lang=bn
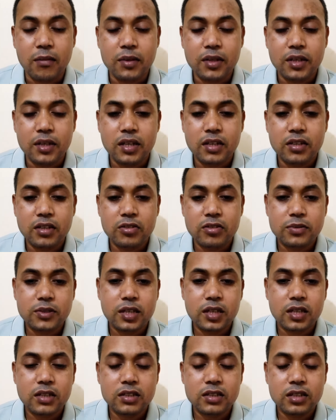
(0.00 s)
আমি এই ইউটিউব
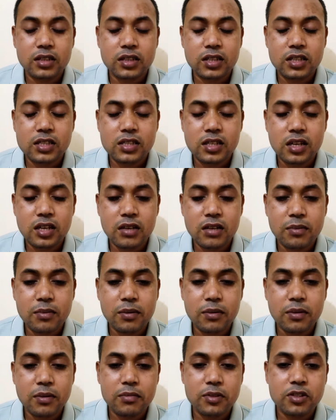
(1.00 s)
চ্যানেলটিতে টেস্টাইলের
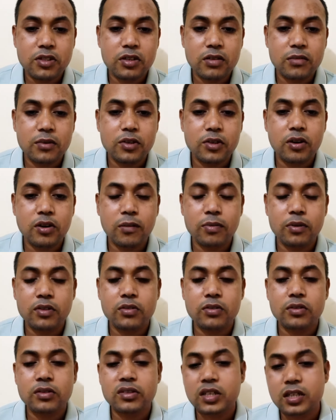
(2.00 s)
বিভিন্ন বিষয়ে ভিডিও
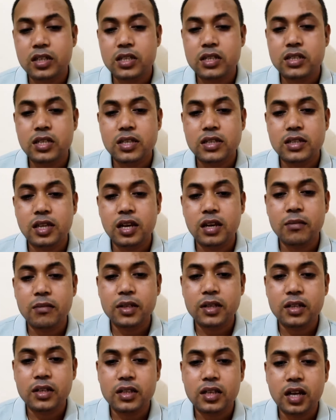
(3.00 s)
আপলোড করে থাকি সেই
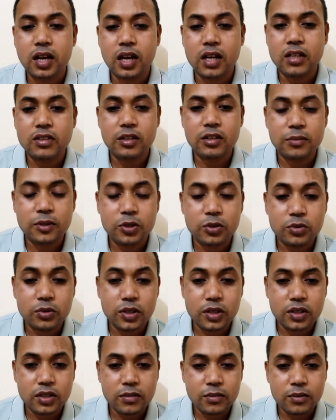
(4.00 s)
ধারাবাহিকতায় আজ আমি
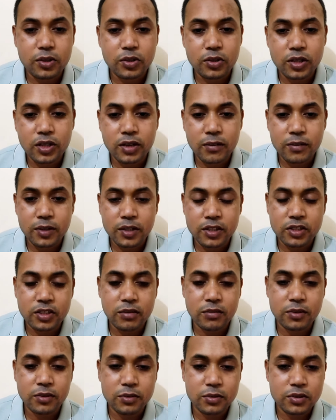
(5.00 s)
নতুন একটা ভিডিও নিয়ে আপনাদের
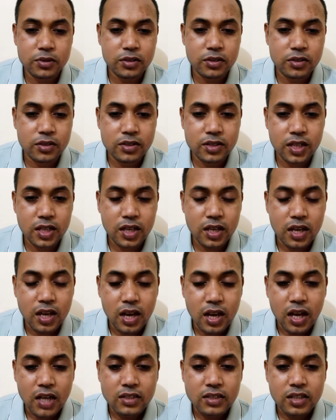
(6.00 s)
সামনে উপস্থিত হয়েছি
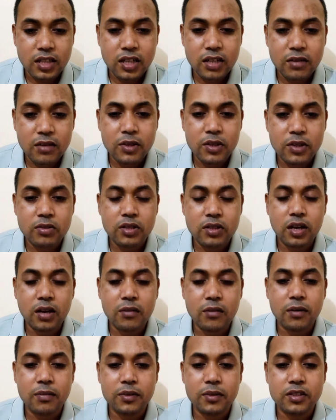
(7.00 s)
আজকের এই ভিডিওতে
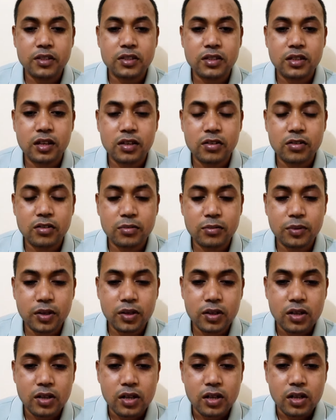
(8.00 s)
আমি আপনাদের শেয়ার করব
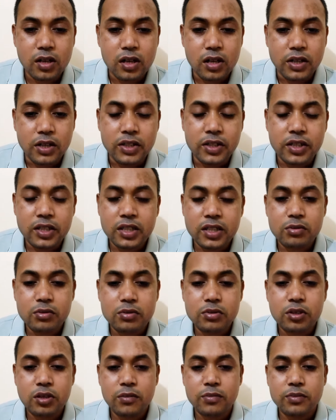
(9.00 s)
নিটিং
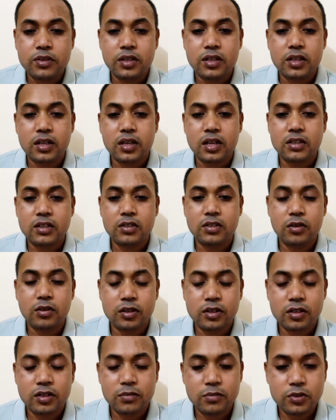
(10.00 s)
কিউসি অফিসারের কাজের
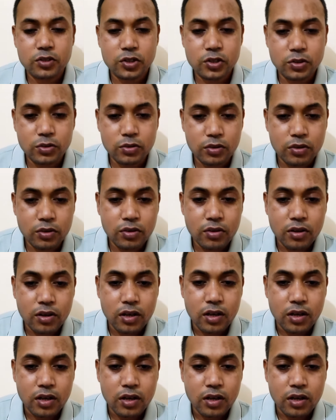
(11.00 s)
ওয়ার্কিং প্রসিডিউর